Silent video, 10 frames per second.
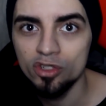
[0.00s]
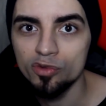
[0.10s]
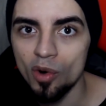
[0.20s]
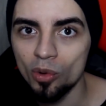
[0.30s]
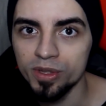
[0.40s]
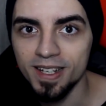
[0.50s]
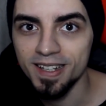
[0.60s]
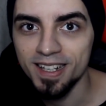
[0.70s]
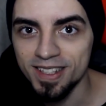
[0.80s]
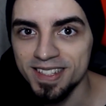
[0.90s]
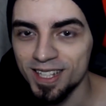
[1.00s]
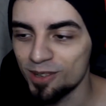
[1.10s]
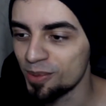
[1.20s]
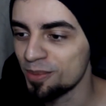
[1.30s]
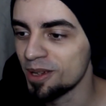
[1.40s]
de volta, tá ligado? Esse que era o
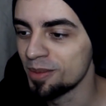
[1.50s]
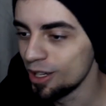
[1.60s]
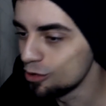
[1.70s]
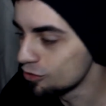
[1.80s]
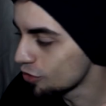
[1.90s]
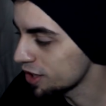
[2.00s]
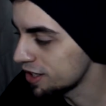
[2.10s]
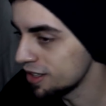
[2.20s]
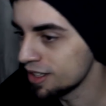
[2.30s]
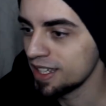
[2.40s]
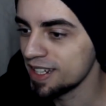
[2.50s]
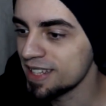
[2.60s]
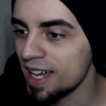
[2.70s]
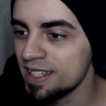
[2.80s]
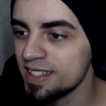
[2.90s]
problema. Eu não vou aqui querer
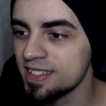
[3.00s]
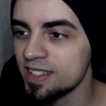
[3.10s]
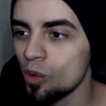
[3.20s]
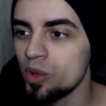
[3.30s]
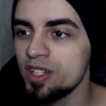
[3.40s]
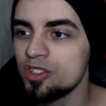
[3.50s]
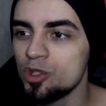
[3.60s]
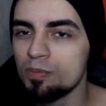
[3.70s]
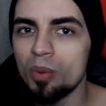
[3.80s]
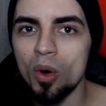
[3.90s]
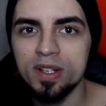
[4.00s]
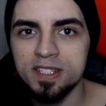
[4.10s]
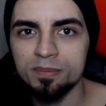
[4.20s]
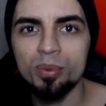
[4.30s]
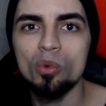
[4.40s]
dar lições de
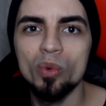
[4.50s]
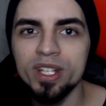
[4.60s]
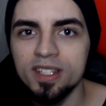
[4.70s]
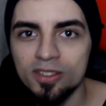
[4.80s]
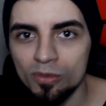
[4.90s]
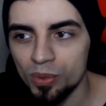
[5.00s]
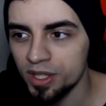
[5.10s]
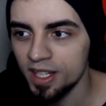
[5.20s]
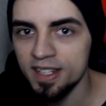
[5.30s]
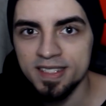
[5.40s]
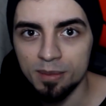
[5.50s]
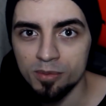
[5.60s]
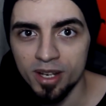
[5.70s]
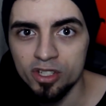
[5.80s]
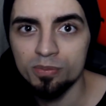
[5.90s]
boxe pro Whindersson, porque ele sabe
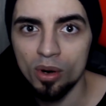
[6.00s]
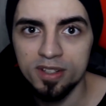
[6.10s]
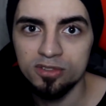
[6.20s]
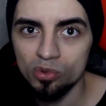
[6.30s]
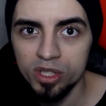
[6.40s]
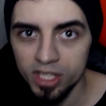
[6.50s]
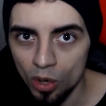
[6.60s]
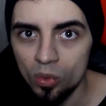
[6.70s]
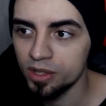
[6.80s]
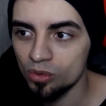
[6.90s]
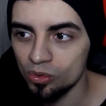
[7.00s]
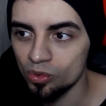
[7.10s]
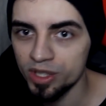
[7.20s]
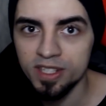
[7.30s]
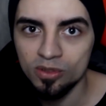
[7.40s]
mais de boxe do que eu, que o
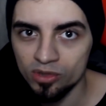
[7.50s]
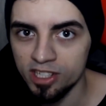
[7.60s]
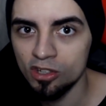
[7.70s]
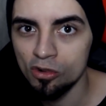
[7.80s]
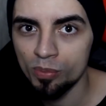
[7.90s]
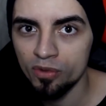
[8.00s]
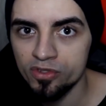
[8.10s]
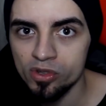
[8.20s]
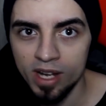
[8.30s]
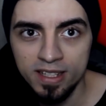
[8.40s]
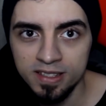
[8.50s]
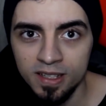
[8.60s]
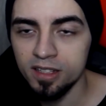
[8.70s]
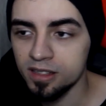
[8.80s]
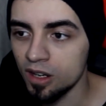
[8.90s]
Whindersson treina com profissionais.
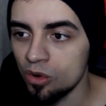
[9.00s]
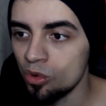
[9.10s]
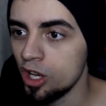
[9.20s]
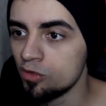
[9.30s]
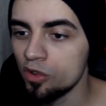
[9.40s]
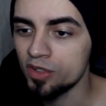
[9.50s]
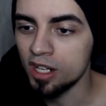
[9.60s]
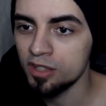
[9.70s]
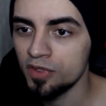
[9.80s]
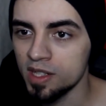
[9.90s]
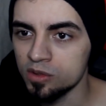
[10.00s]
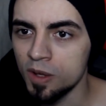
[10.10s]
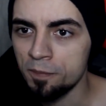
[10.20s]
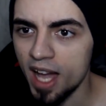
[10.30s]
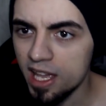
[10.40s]
Então, eu não vou ficar aqui falando,
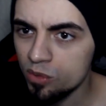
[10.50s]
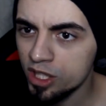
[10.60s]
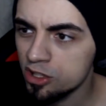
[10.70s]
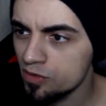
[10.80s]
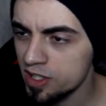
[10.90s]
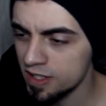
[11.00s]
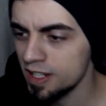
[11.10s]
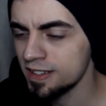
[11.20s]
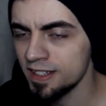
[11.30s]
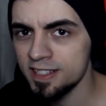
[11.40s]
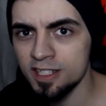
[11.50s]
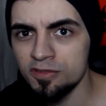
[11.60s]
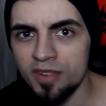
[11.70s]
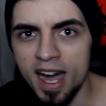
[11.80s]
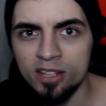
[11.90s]
ai, Whindersson, você teria que ter
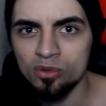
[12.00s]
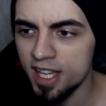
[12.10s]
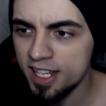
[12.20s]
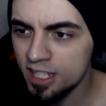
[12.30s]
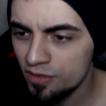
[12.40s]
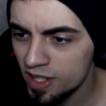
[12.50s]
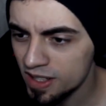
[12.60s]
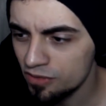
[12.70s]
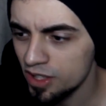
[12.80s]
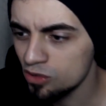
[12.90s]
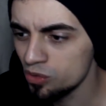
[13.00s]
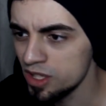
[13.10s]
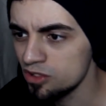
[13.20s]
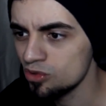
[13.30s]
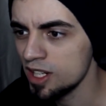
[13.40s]
esquivado, ele deveria ter feito
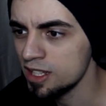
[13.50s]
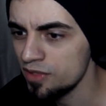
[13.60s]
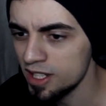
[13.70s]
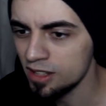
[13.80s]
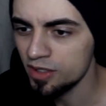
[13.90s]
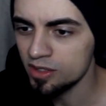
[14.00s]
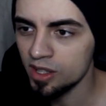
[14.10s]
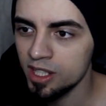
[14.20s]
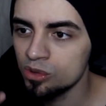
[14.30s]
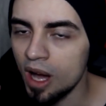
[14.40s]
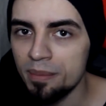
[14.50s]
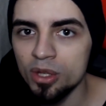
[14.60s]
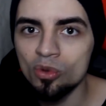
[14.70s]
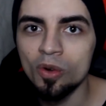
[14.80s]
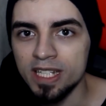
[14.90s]
isso, ele deveria ter feito aquilo.
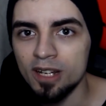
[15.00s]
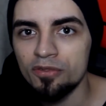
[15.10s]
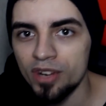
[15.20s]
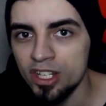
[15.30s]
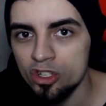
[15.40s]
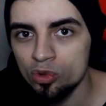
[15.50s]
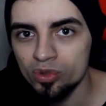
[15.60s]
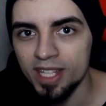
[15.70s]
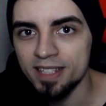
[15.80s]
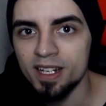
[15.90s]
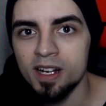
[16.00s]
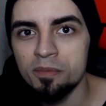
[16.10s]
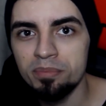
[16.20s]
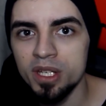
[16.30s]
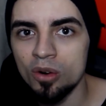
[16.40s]
Amigo, tá na frente de um
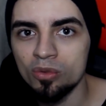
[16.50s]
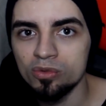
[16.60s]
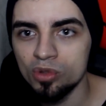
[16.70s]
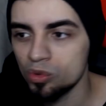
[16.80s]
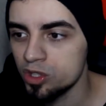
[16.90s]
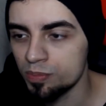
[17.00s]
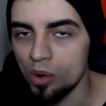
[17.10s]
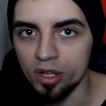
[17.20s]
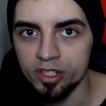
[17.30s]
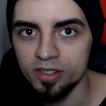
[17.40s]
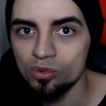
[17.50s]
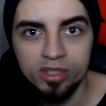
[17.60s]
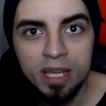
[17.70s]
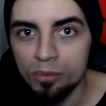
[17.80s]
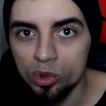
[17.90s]
tetracampeão do esporte. Não
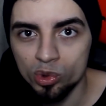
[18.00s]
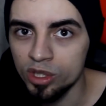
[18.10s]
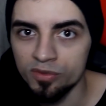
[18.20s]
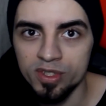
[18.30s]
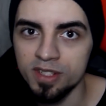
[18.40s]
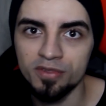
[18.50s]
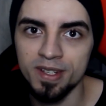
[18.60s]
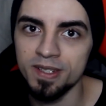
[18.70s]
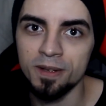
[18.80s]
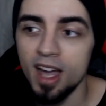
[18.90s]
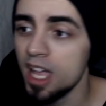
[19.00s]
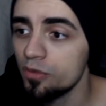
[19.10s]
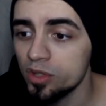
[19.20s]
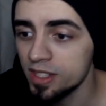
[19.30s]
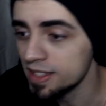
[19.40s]
tem muito o que você fazer. Ah, eu
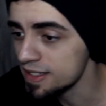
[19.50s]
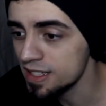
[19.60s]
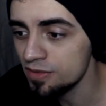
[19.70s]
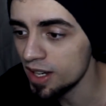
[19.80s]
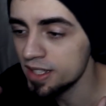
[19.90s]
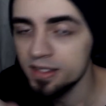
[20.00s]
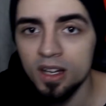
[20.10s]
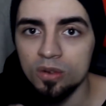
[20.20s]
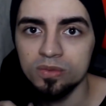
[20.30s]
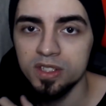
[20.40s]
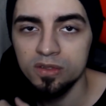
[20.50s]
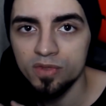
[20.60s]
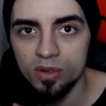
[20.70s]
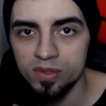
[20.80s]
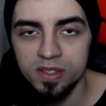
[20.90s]
vou tentar esquivar aqui. Não, você não
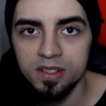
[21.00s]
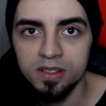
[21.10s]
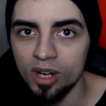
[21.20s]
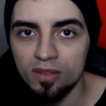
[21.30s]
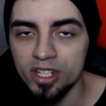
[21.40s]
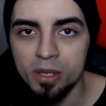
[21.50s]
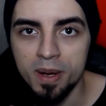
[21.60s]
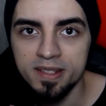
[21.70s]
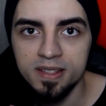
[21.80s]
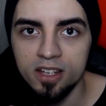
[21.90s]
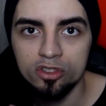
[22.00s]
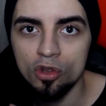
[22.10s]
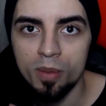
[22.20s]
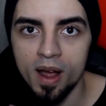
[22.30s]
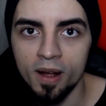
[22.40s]
vai conseguir. O cara vai te amassar e te
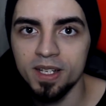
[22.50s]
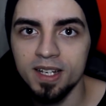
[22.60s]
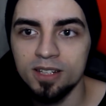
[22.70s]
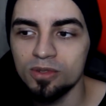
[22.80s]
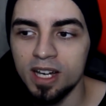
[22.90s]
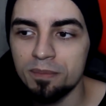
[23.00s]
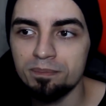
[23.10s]
dobrar, tá ligado? O cara